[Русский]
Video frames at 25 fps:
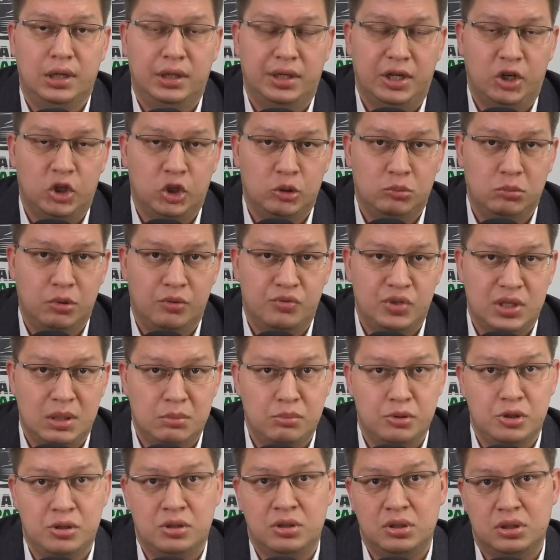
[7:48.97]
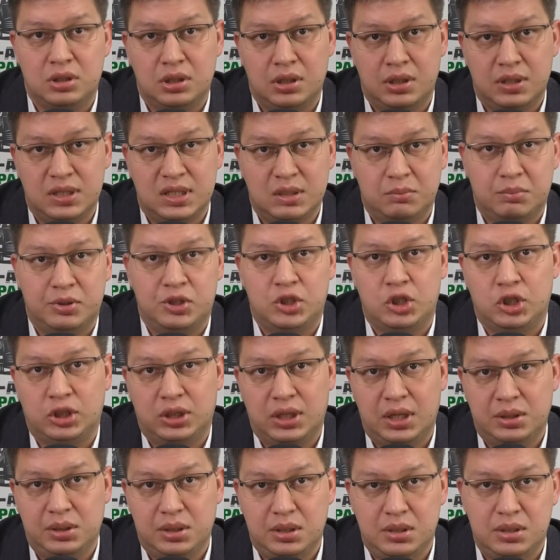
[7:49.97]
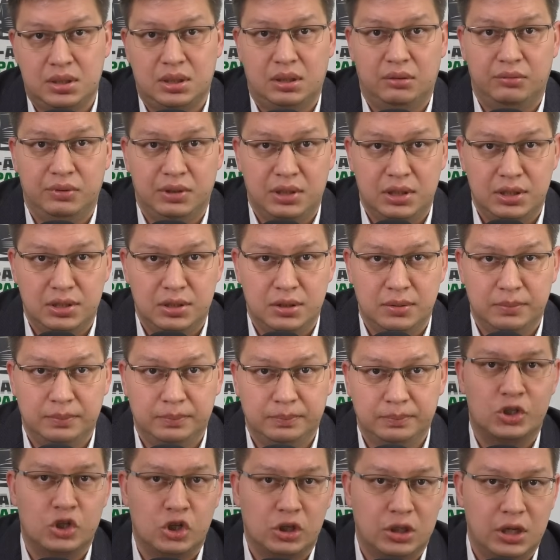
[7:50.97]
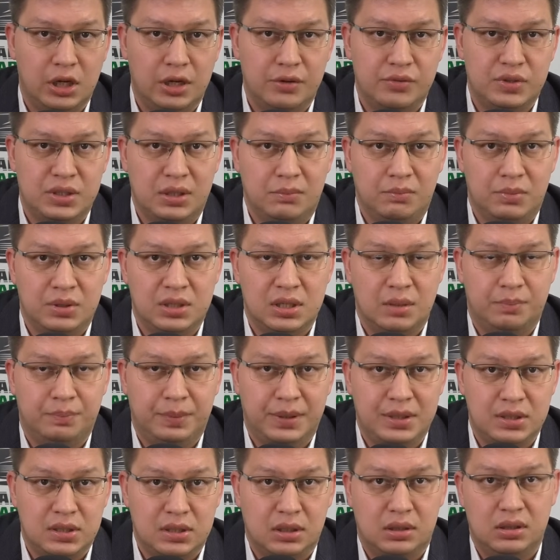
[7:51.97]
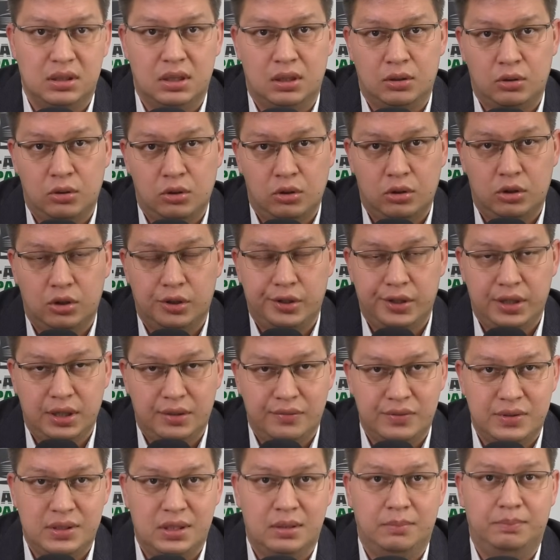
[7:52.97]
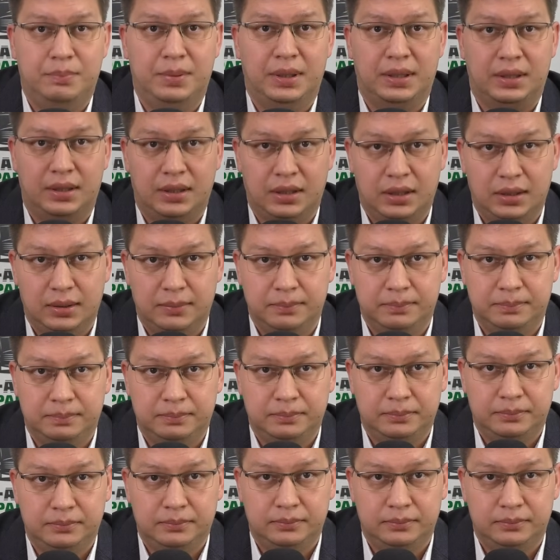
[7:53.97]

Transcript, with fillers: Я думаю, всем будет интересно почитать и сравнить. Желаю всем безопасных дорог и всем пока.